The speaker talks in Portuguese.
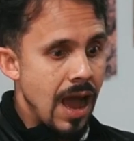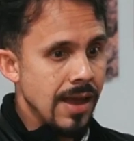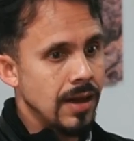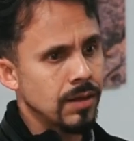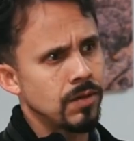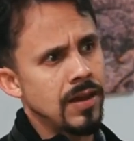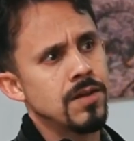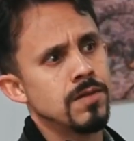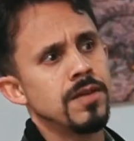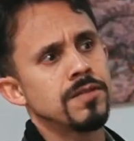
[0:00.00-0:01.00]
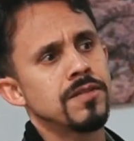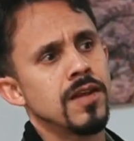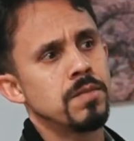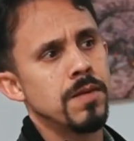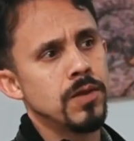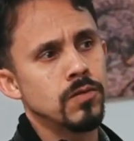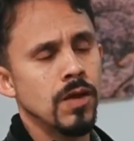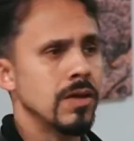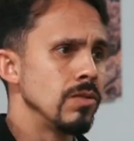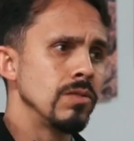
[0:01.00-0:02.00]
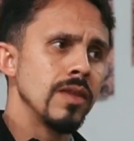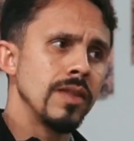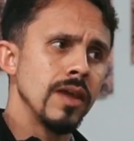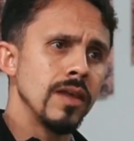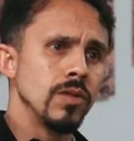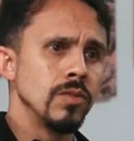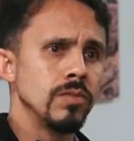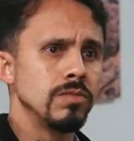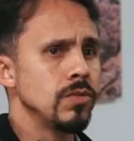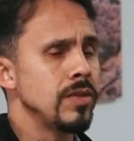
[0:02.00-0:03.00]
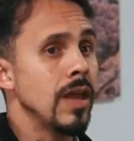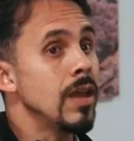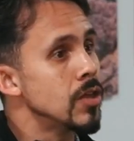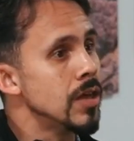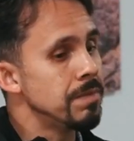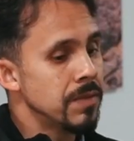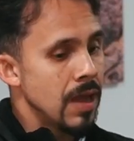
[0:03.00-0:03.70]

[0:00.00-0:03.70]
Aí elas olharam meio estranho para mim, só que eu não detectei, eu não, não, entendi.